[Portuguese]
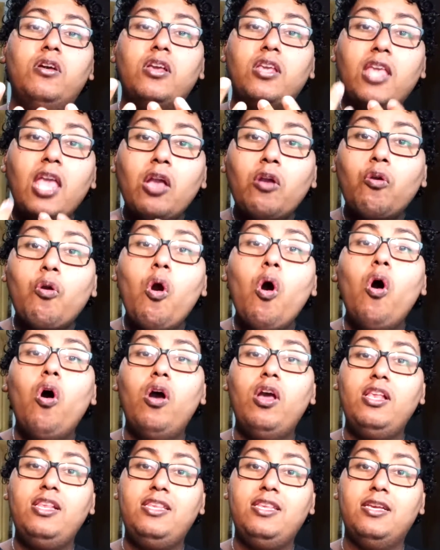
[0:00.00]
Que
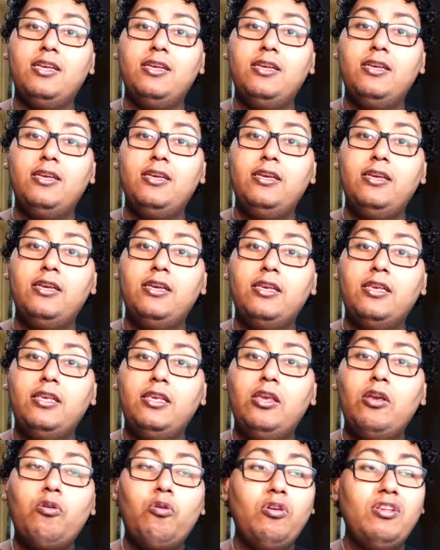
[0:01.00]
coisa!
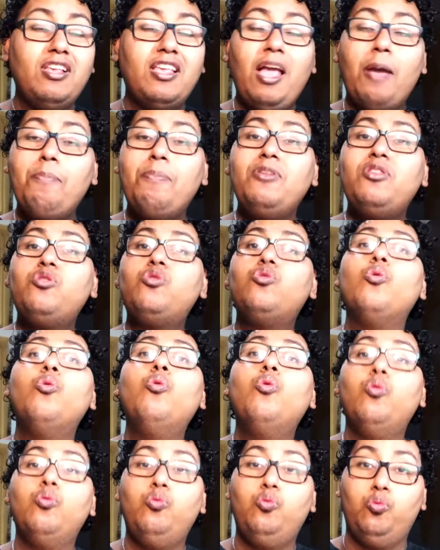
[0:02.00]
Que coisa, que
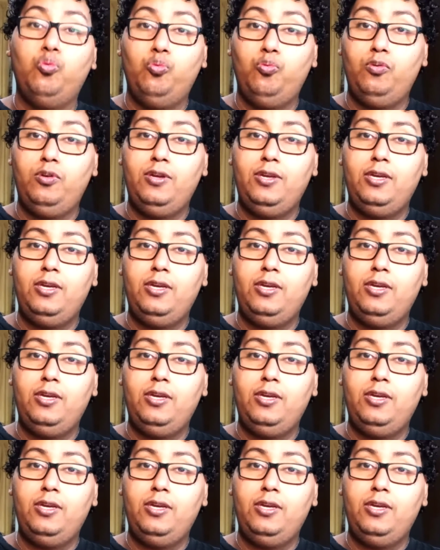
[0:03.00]
absurdo!